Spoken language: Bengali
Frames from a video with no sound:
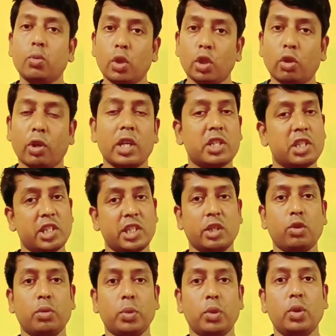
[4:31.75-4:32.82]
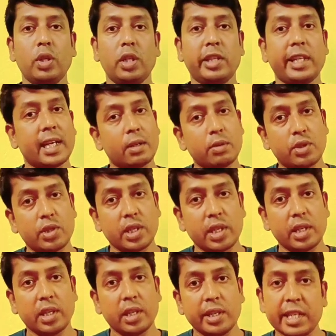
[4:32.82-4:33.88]
তুলে ধরার চেষ্টা করব দেখা হচ্ছে
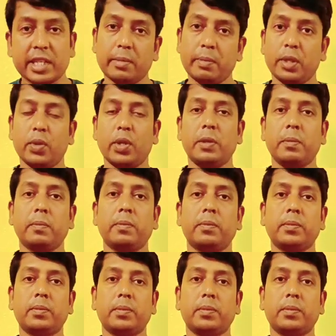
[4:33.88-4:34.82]
নেক্সট ভিডিওয়ে